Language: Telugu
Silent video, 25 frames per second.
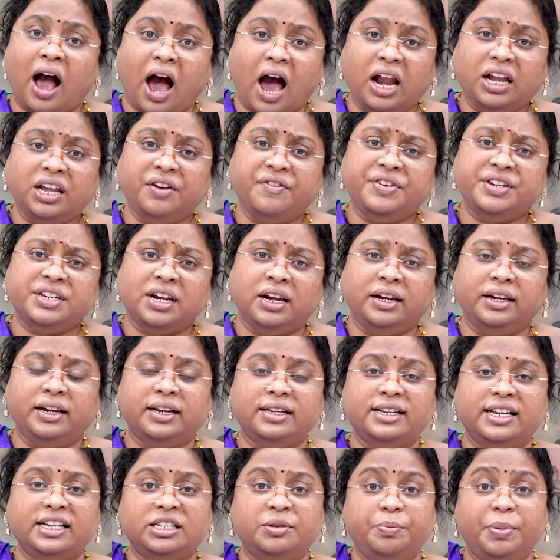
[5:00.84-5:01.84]
ఆర్టిఫిషియల్
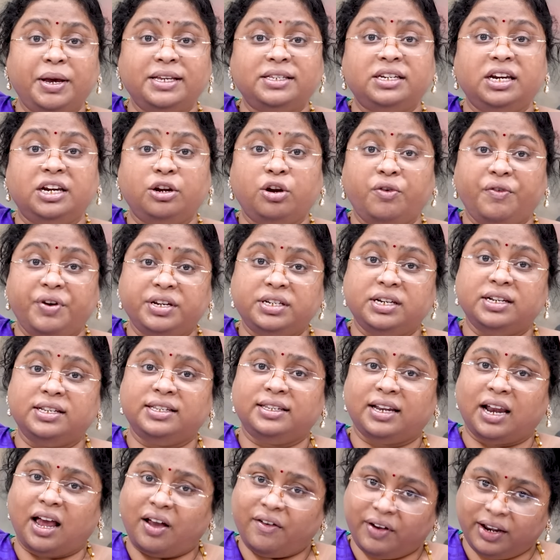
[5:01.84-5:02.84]
ఇంటెలిజెన్స్ బేస్డ్
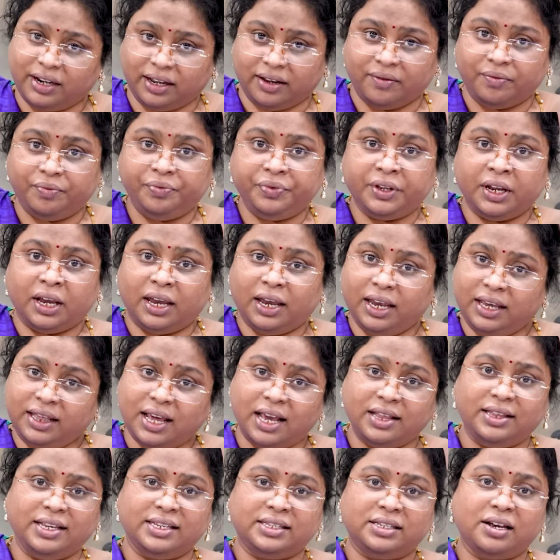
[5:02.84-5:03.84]
ఇన్నోవేషన్స్ రావాలి
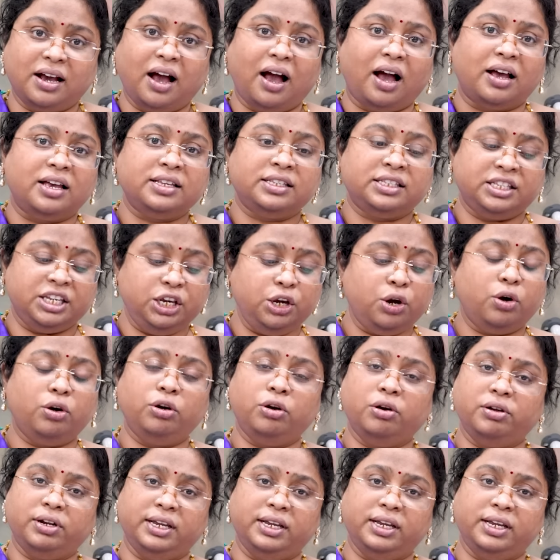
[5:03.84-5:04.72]
ఇదే దిశగా సియోల్లో